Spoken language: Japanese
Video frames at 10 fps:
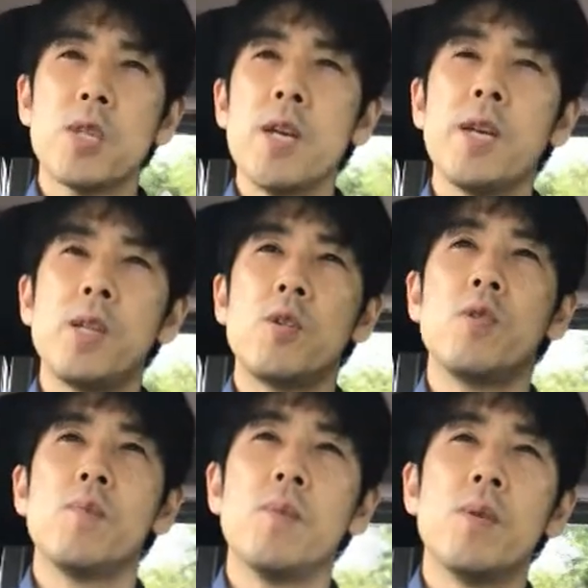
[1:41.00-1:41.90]
制限ってい
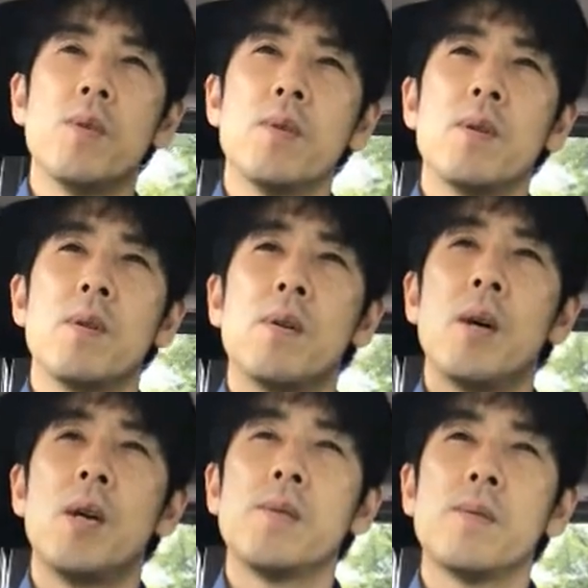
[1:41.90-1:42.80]
うのも、
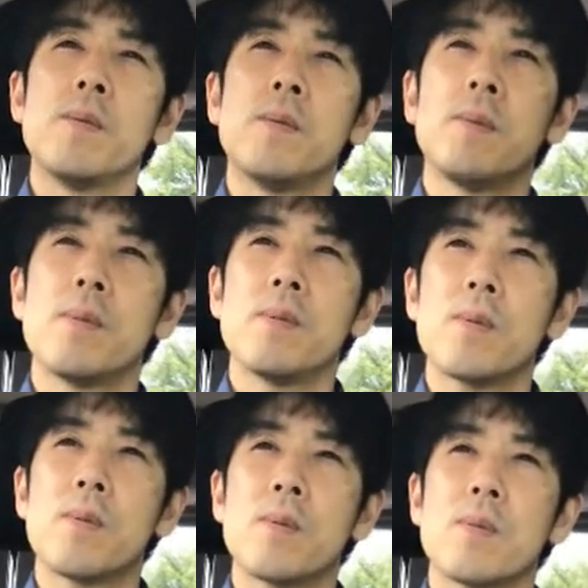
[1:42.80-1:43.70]
あ
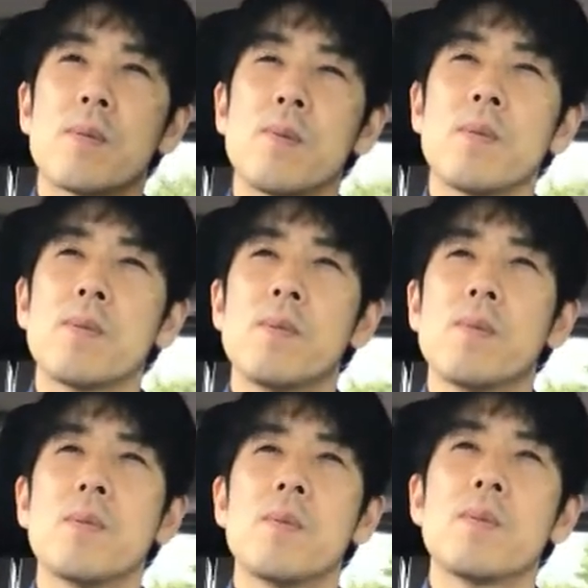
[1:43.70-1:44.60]

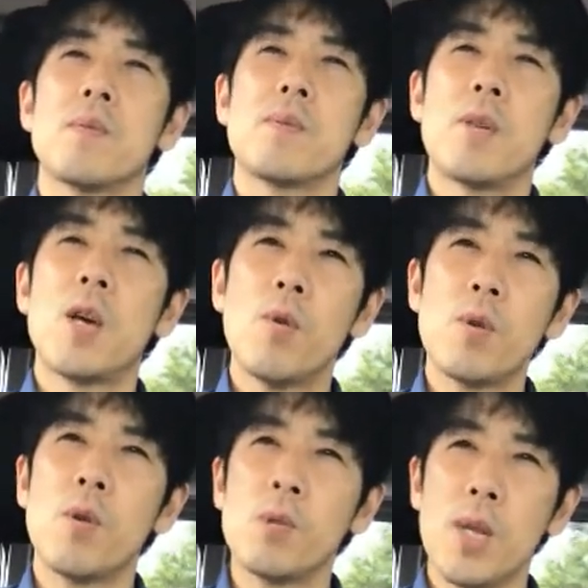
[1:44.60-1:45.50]
のー、結
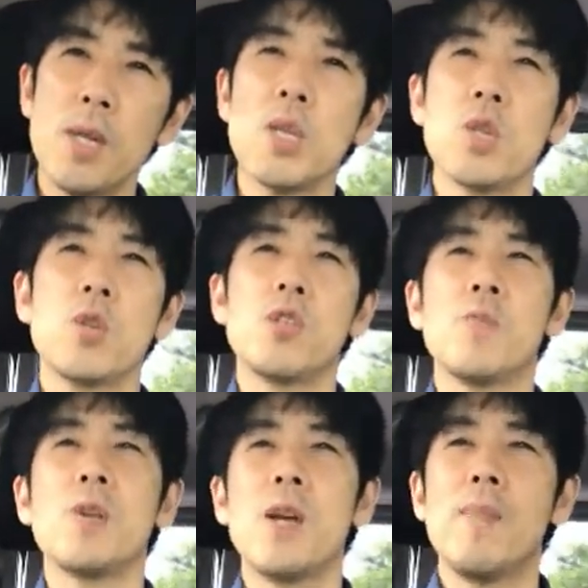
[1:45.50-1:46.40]
構極端にする
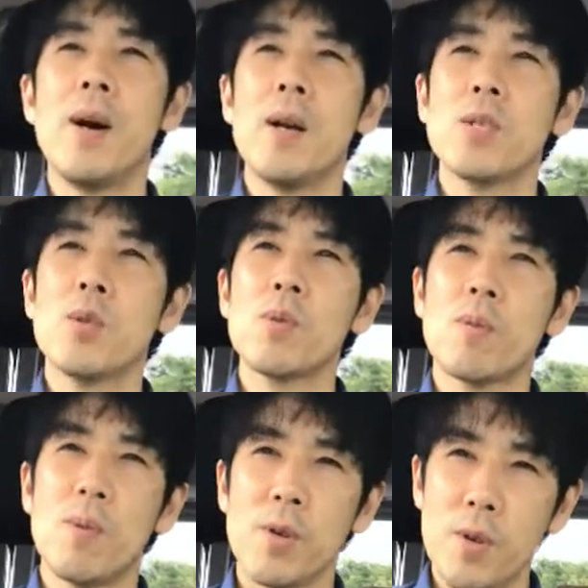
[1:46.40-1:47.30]
人もいればちょっと
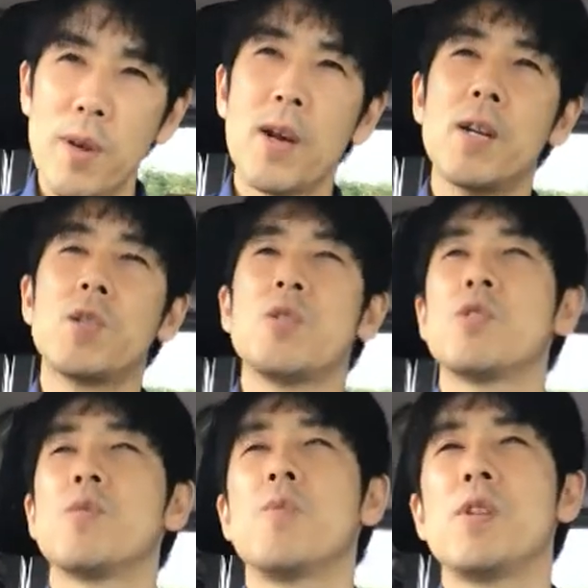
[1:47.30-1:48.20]
こう緩やかにす
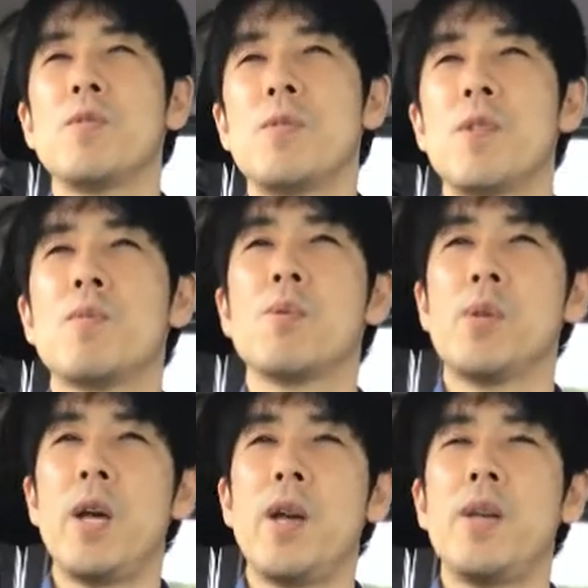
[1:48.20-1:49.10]
る人もいるっていうこ
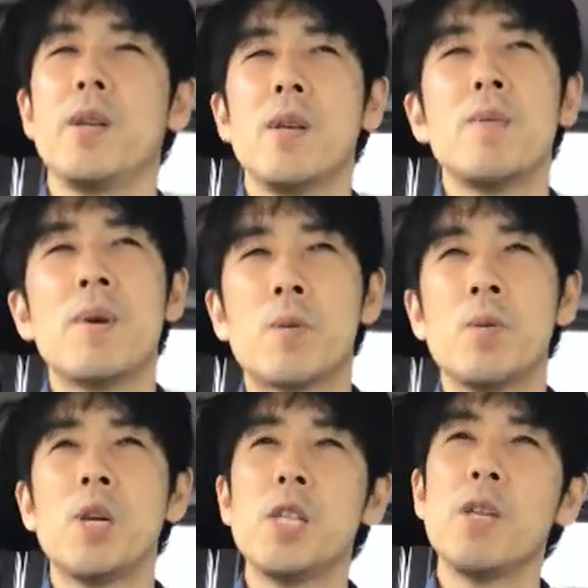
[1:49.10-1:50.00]
とで、まあ、
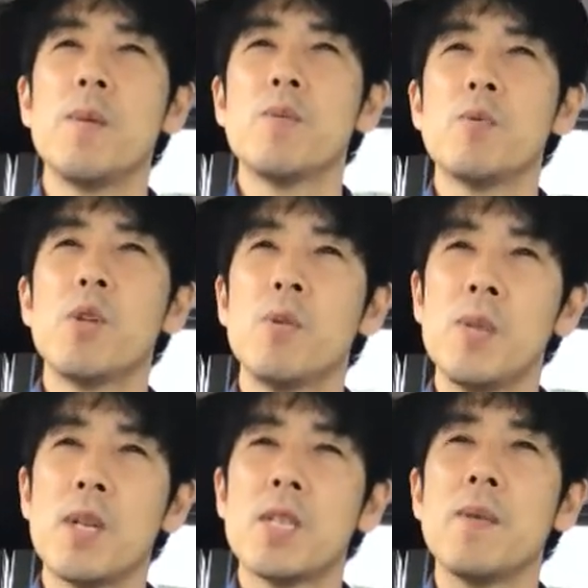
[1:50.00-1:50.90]
この辺りは本当いろ
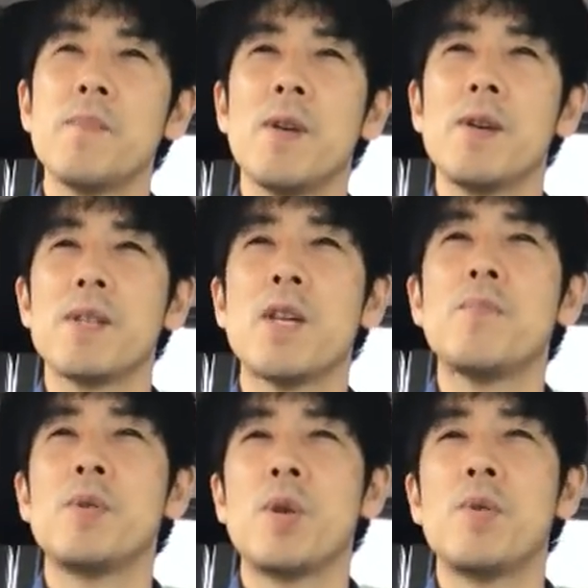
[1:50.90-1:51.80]
んな賛
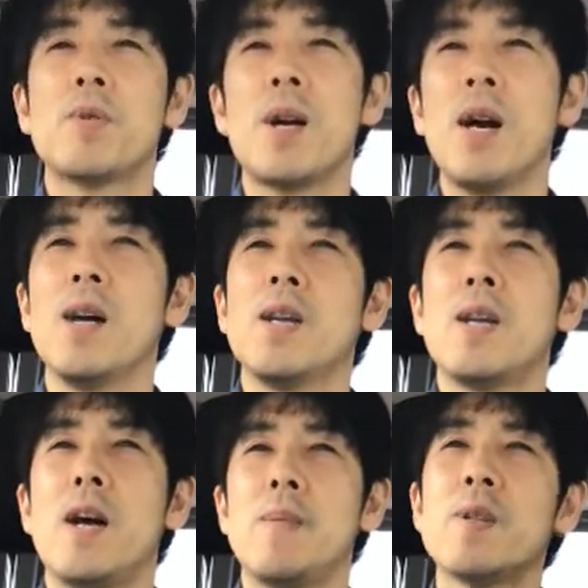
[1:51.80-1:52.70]
賛否というのか
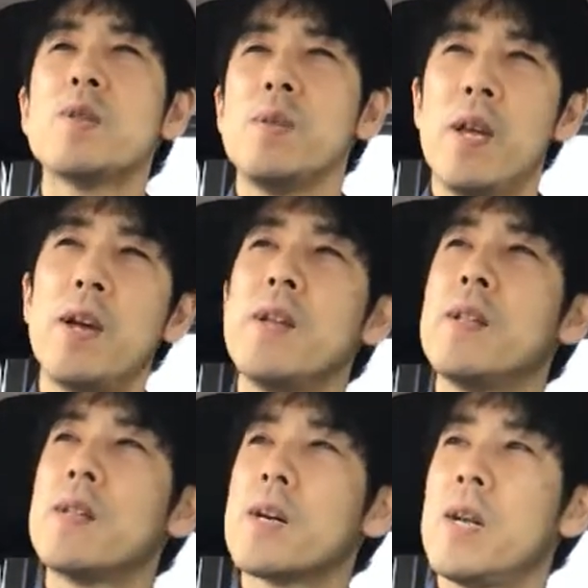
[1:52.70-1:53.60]
ありますよね
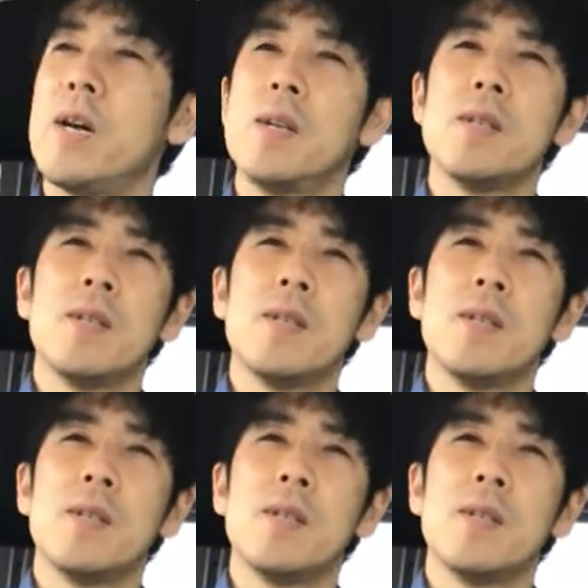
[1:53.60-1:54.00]
だから、